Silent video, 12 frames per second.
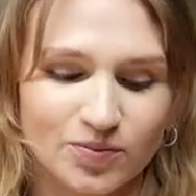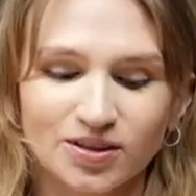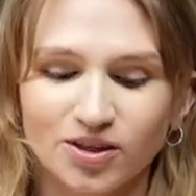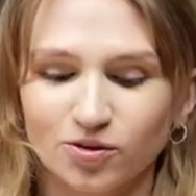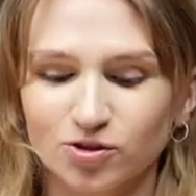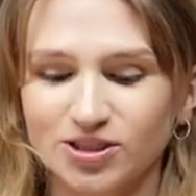
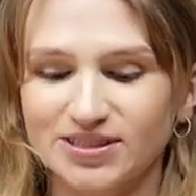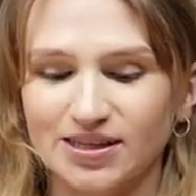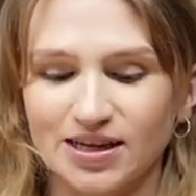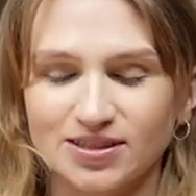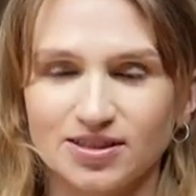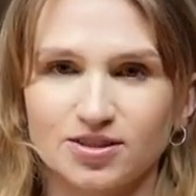będę
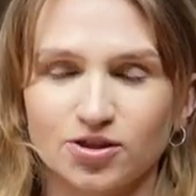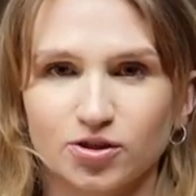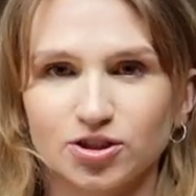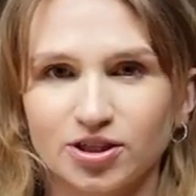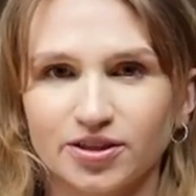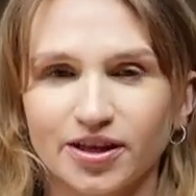korzystać z
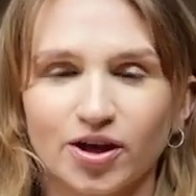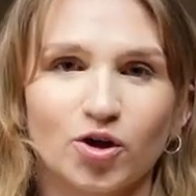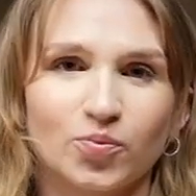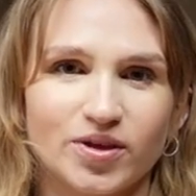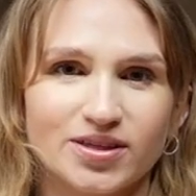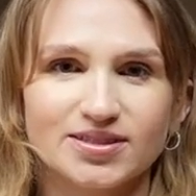
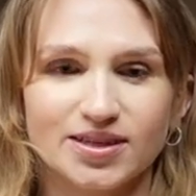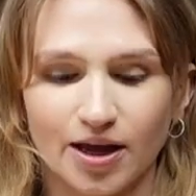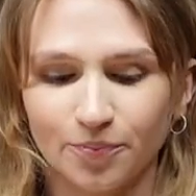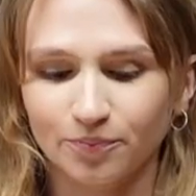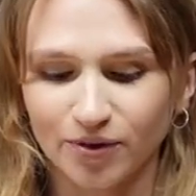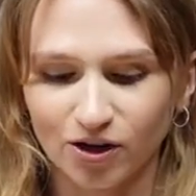roślinnego mięsa
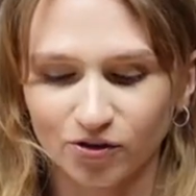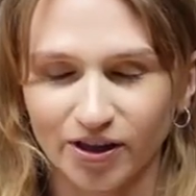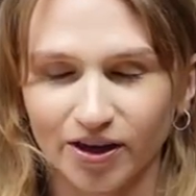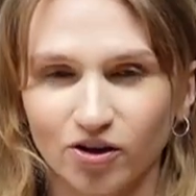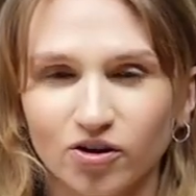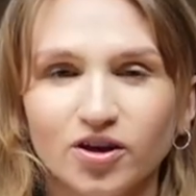
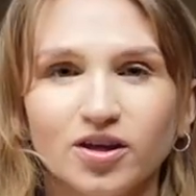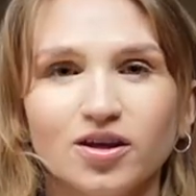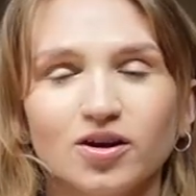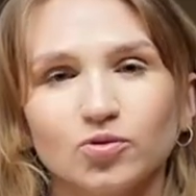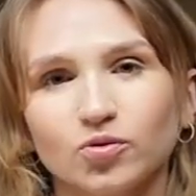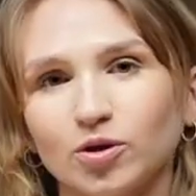mielonego,
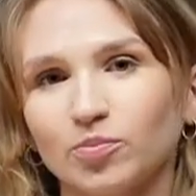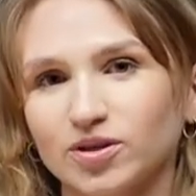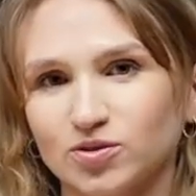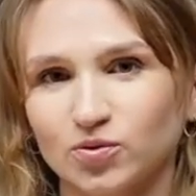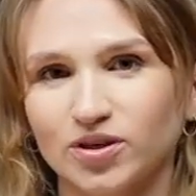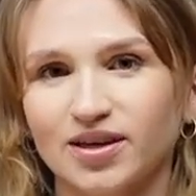które
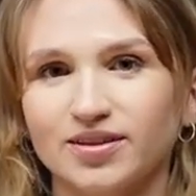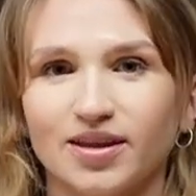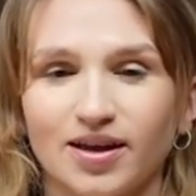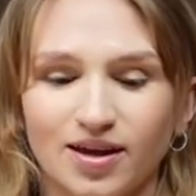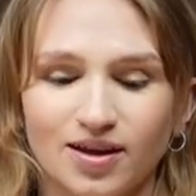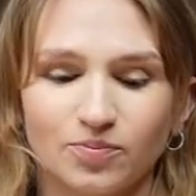bazuje
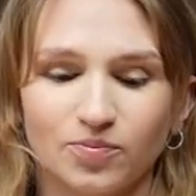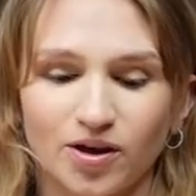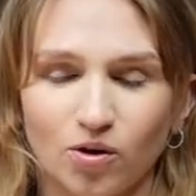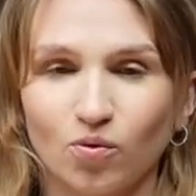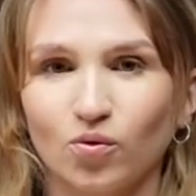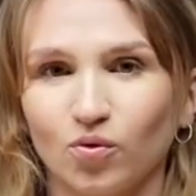na
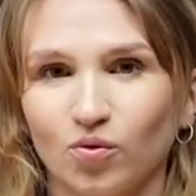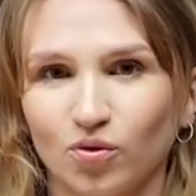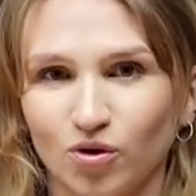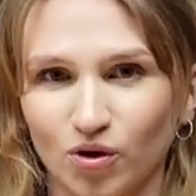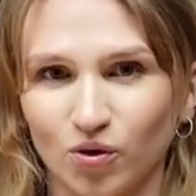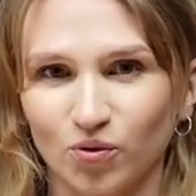białku
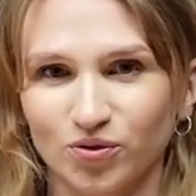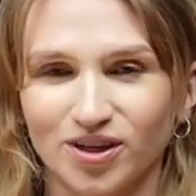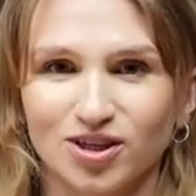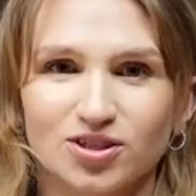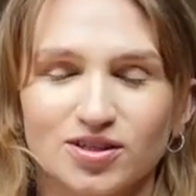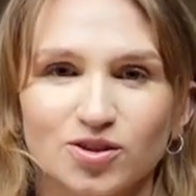grochu.
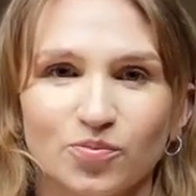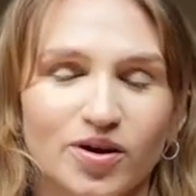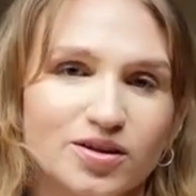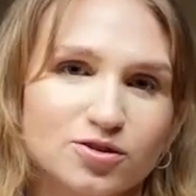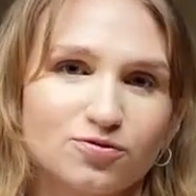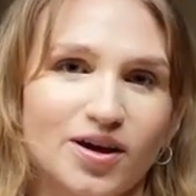Także jest to
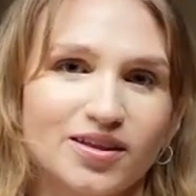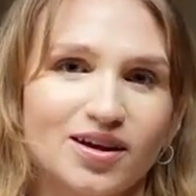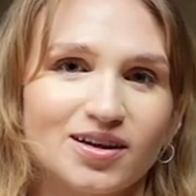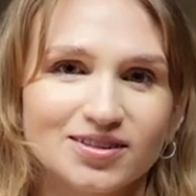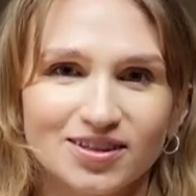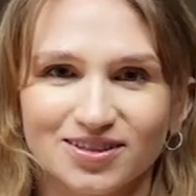bardzo fajna
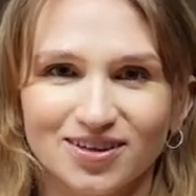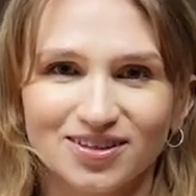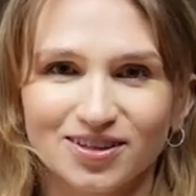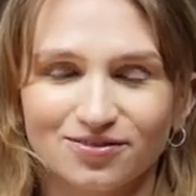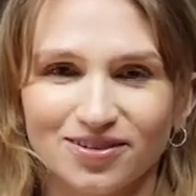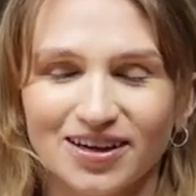
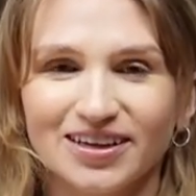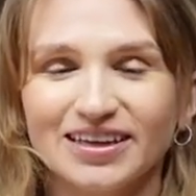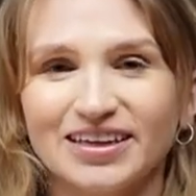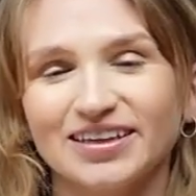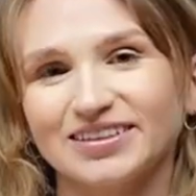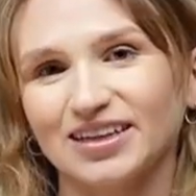alternatywa
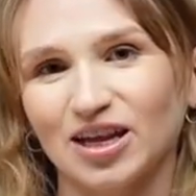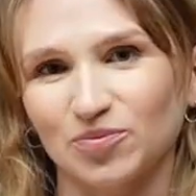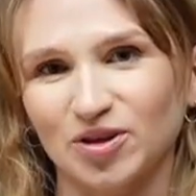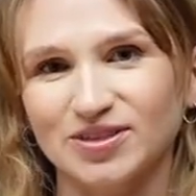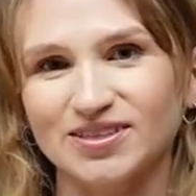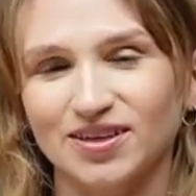dla
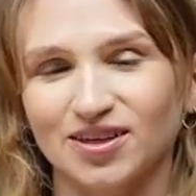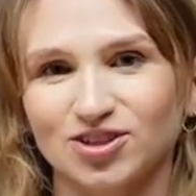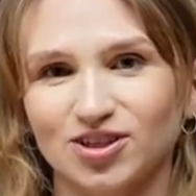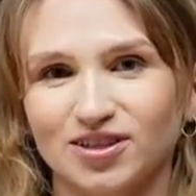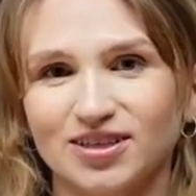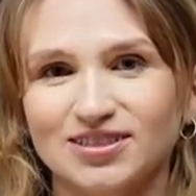mięsa,
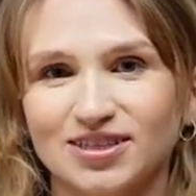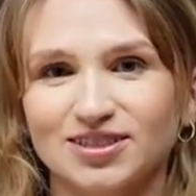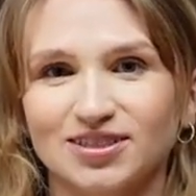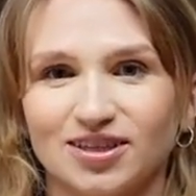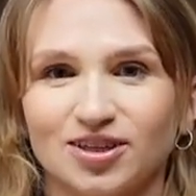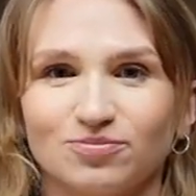jeżeli
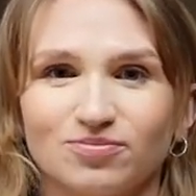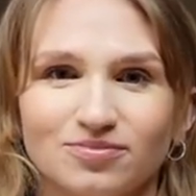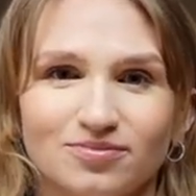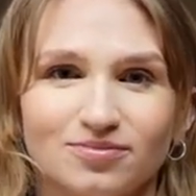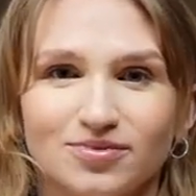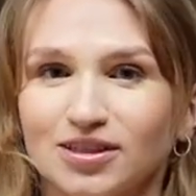chcecie
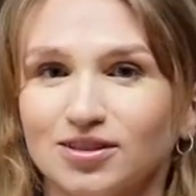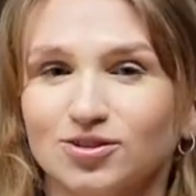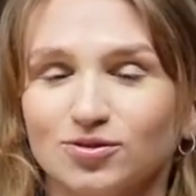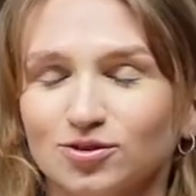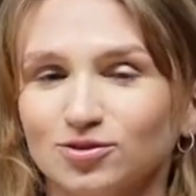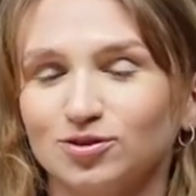mm,
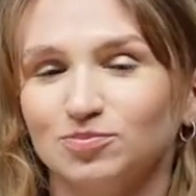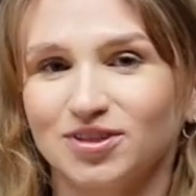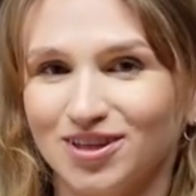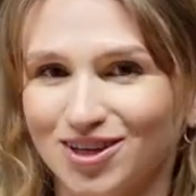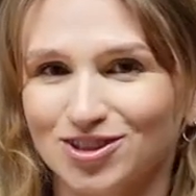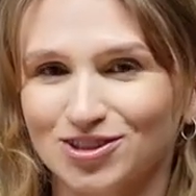nieco
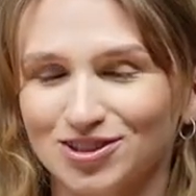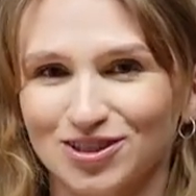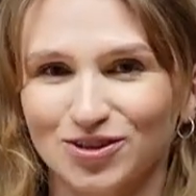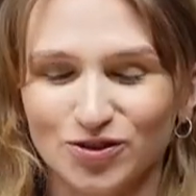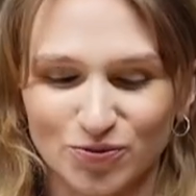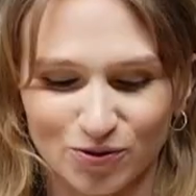zmniejszyć
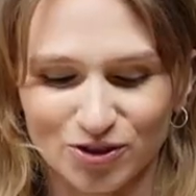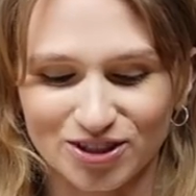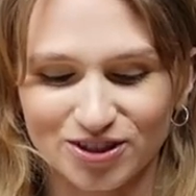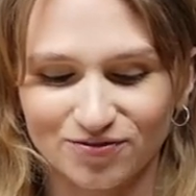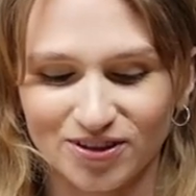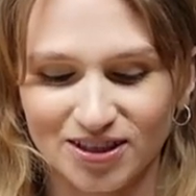jego
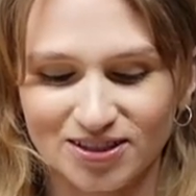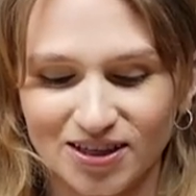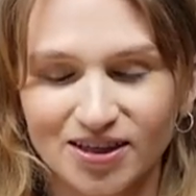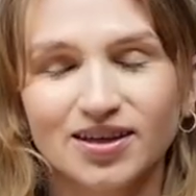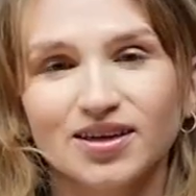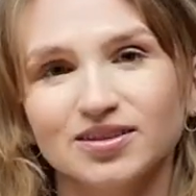spożycie w diecie.
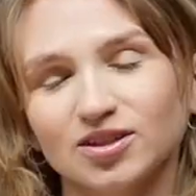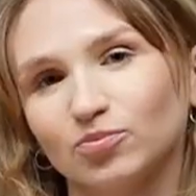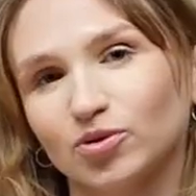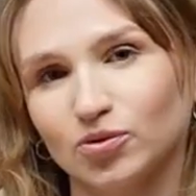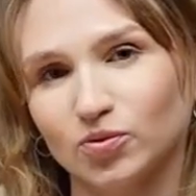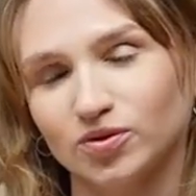
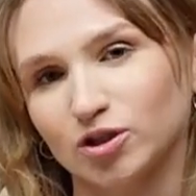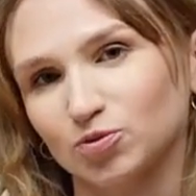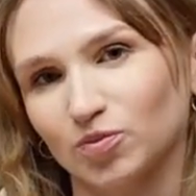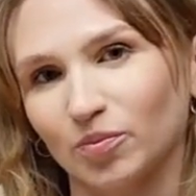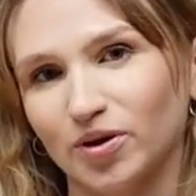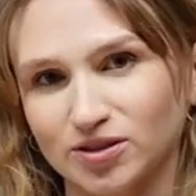Ten produkt
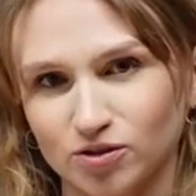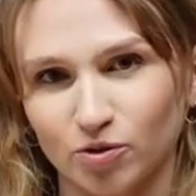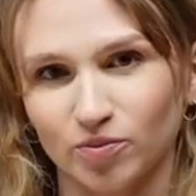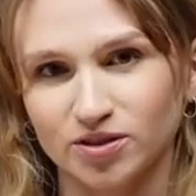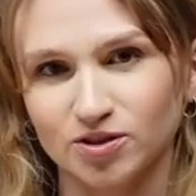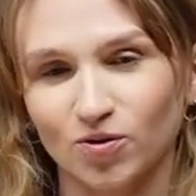też ma bardzo
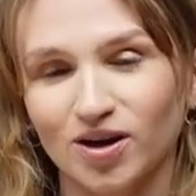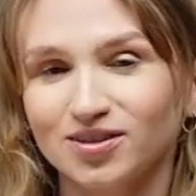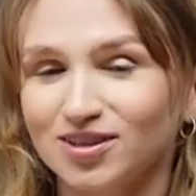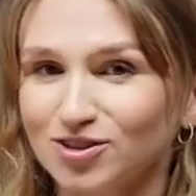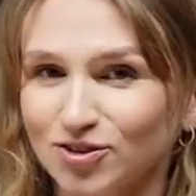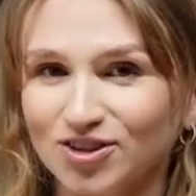dobry
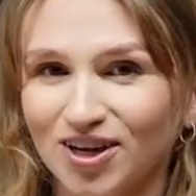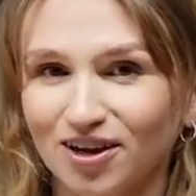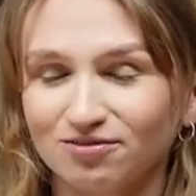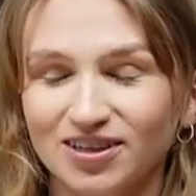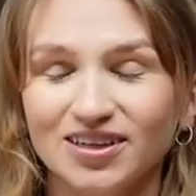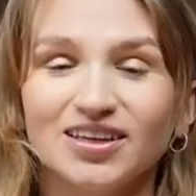skład i co
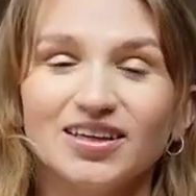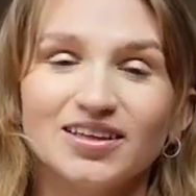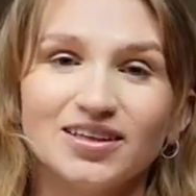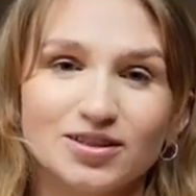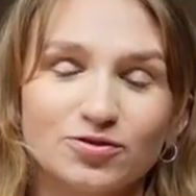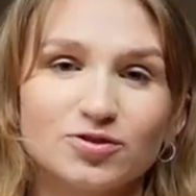ciekawe,
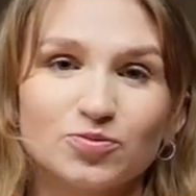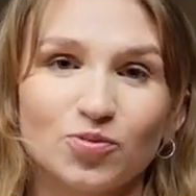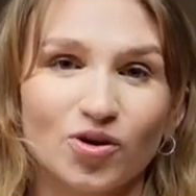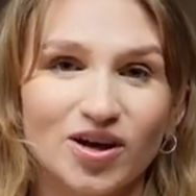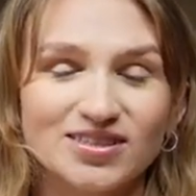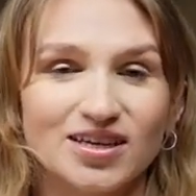jest
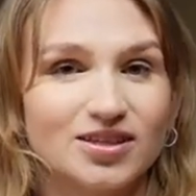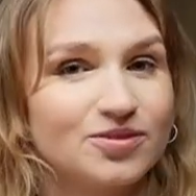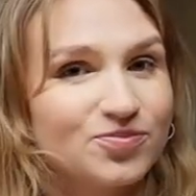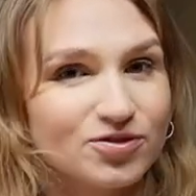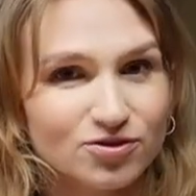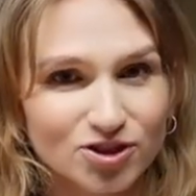wzbogacany
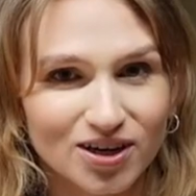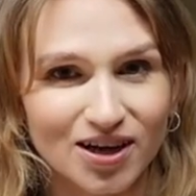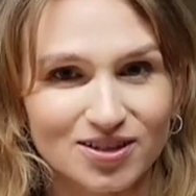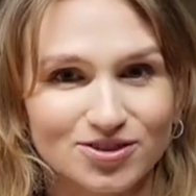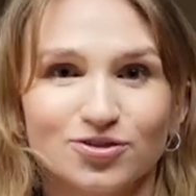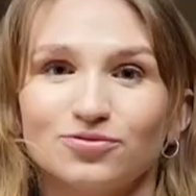w
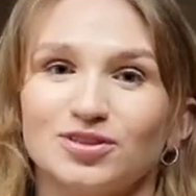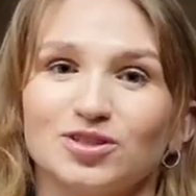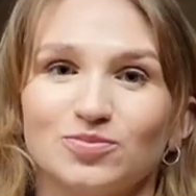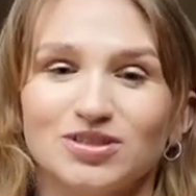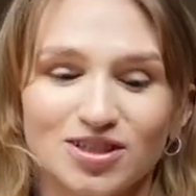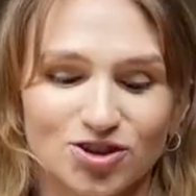żelazo,
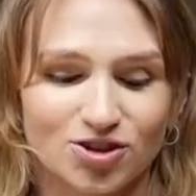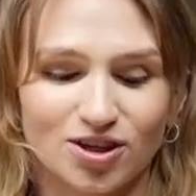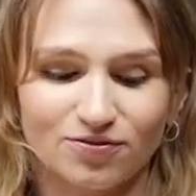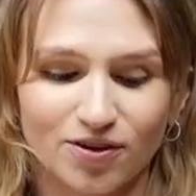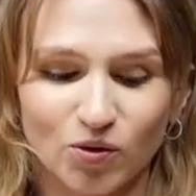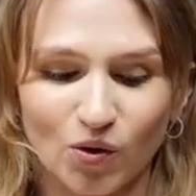więc myślę, że
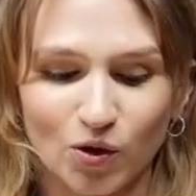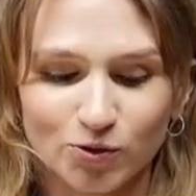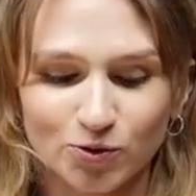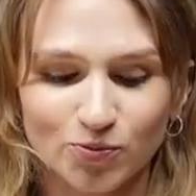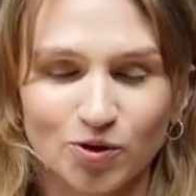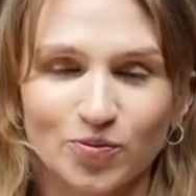dla wielu
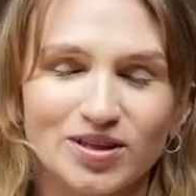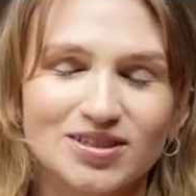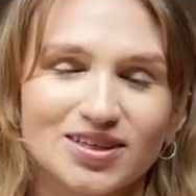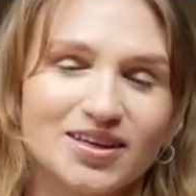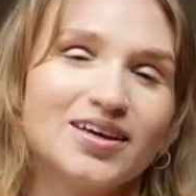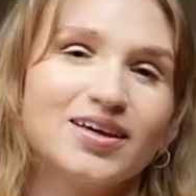osób to
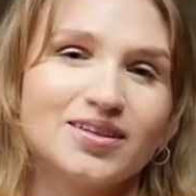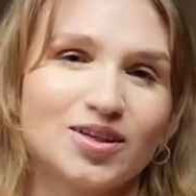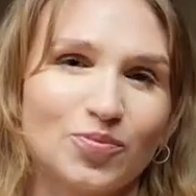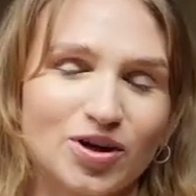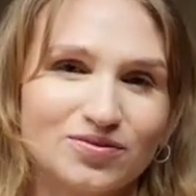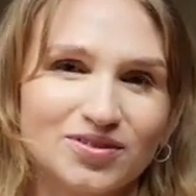będzie
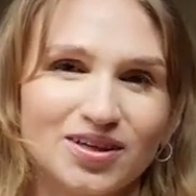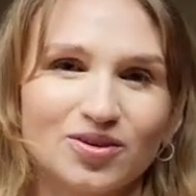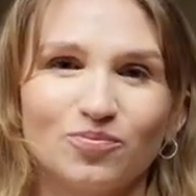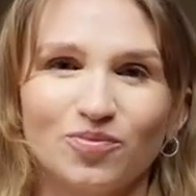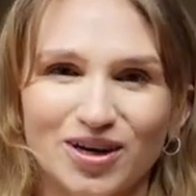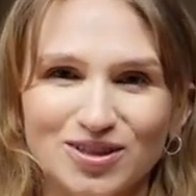naprawdę
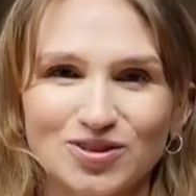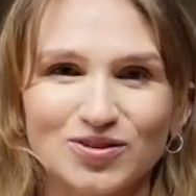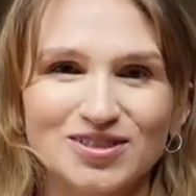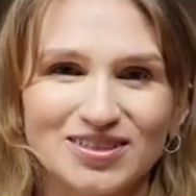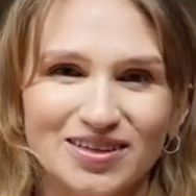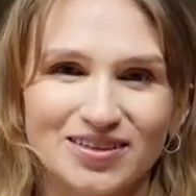bardzo
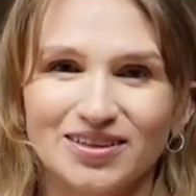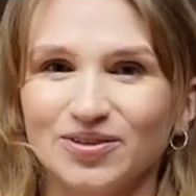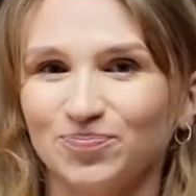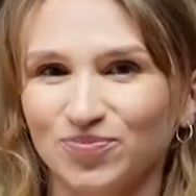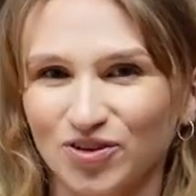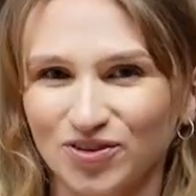cenny
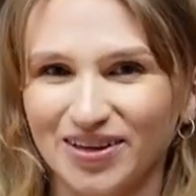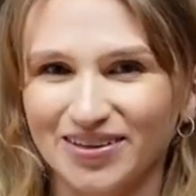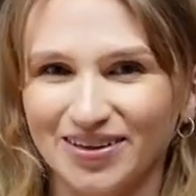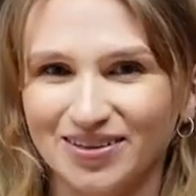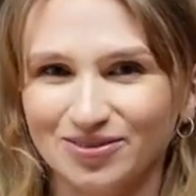dodatek.